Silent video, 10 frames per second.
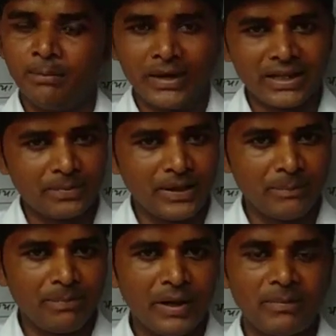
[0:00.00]
मैथ भी
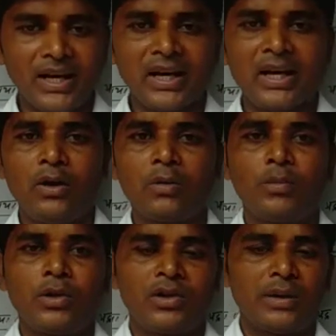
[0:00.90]
कंप्लीट मिलेगा और
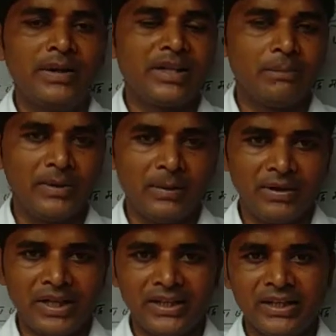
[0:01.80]
बॉटनी भी कंप्लीट
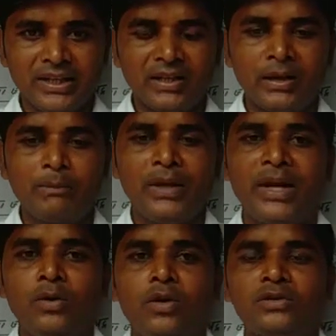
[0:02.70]
मिलेगी
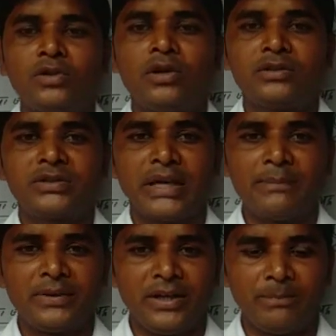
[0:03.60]
कंप्लीट नोट्स और
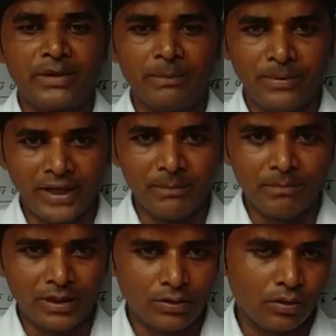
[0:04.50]
कंप्लीट
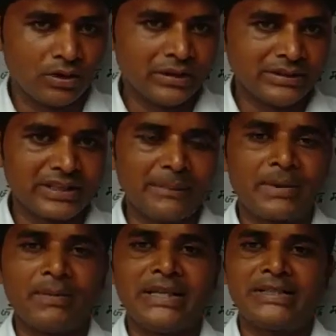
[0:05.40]
वीडियो चैप्टर
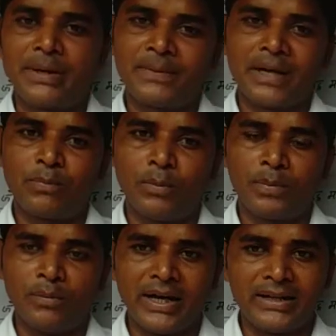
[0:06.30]
बाई चैप्टर आपको
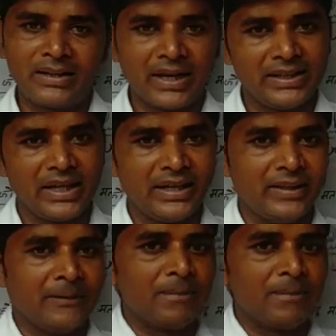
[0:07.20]
प्रोवाइड कराई जाएंगी